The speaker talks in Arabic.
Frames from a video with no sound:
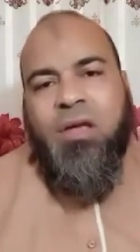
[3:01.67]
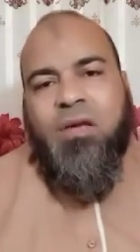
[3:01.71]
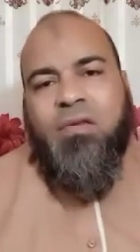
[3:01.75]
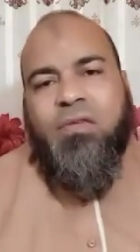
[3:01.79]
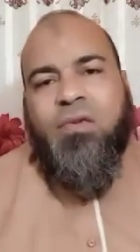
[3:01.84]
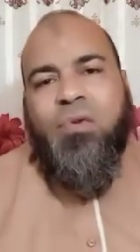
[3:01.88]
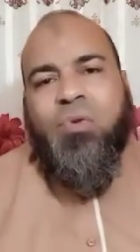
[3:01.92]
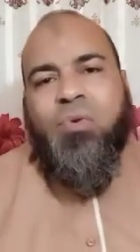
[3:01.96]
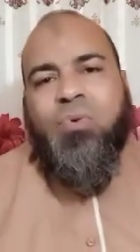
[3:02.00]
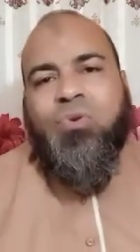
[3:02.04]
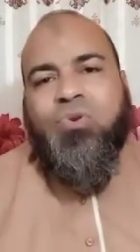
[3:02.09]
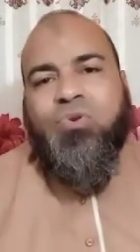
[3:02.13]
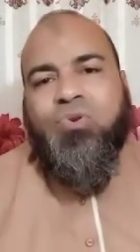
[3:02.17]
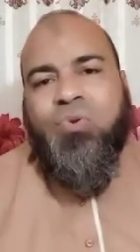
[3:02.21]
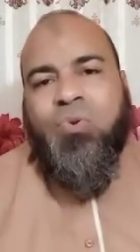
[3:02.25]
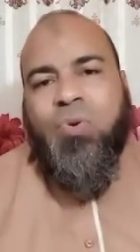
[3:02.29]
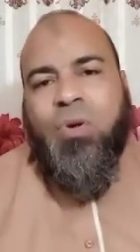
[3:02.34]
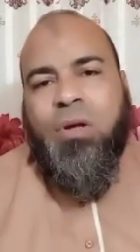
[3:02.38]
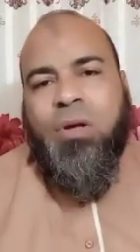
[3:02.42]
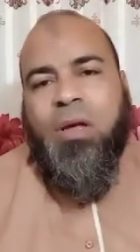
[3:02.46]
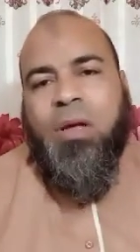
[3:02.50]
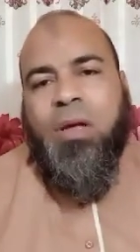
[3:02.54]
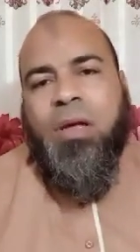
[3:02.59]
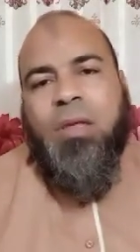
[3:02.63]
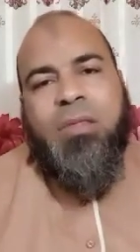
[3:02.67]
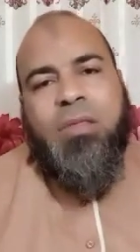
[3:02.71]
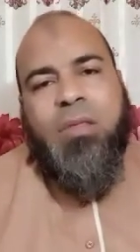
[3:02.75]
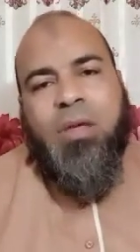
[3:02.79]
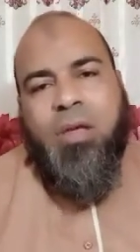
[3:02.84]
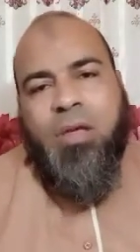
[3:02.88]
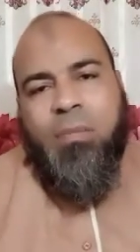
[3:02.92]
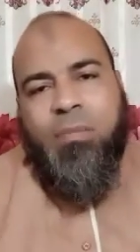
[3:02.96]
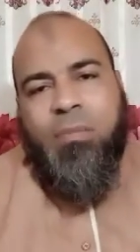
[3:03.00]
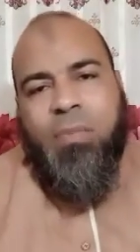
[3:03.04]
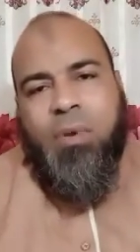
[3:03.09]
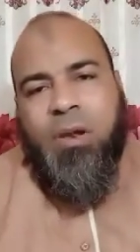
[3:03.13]
في الخشوع
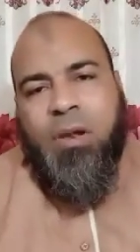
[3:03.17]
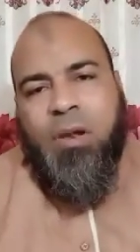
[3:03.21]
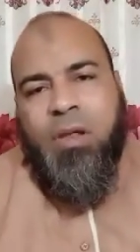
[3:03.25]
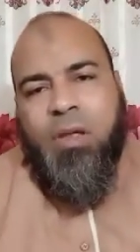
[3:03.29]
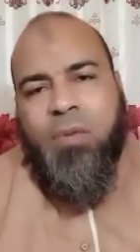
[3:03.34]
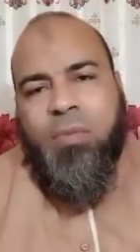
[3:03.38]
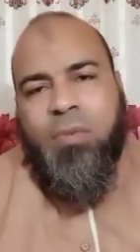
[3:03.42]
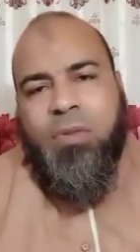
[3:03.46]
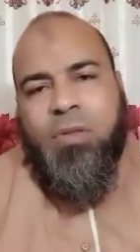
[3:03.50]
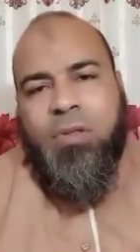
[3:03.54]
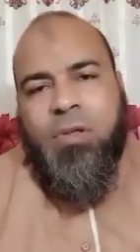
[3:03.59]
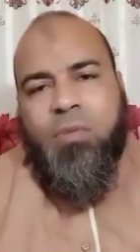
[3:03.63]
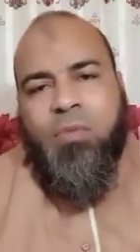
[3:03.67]
تقبل الله منا